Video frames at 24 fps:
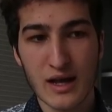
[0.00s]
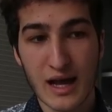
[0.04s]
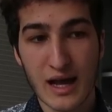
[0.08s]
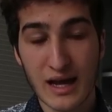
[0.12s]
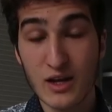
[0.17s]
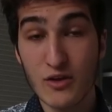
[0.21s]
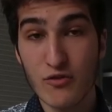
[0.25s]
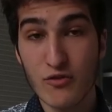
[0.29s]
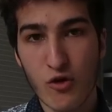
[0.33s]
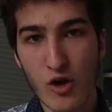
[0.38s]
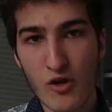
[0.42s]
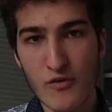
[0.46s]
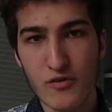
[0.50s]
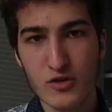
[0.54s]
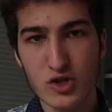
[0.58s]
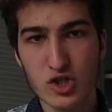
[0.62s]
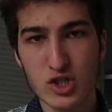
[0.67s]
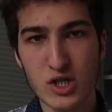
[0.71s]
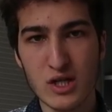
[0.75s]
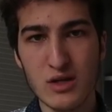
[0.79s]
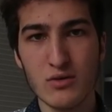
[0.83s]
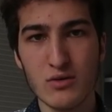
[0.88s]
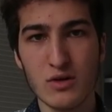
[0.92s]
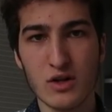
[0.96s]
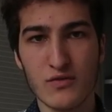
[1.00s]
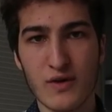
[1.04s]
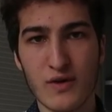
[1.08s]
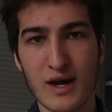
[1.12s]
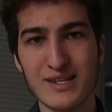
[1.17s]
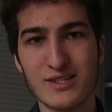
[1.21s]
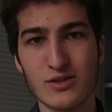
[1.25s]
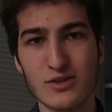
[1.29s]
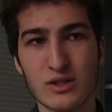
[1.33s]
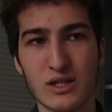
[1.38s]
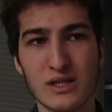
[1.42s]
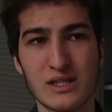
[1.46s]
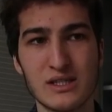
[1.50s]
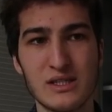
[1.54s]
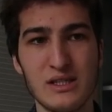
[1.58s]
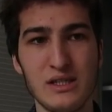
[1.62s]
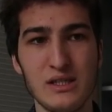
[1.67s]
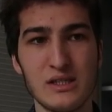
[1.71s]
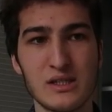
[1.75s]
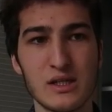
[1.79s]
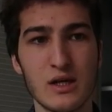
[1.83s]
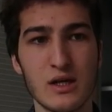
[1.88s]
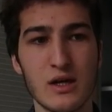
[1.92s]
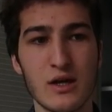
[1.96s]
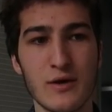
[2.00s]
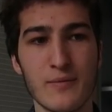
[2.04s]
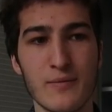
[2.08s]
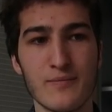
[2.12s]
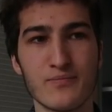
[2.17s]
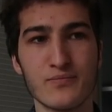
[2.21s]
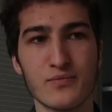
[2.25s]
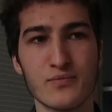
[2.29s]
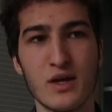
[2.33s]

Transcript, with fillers: kann ich voll verstehen und ich weiß auch, dass diese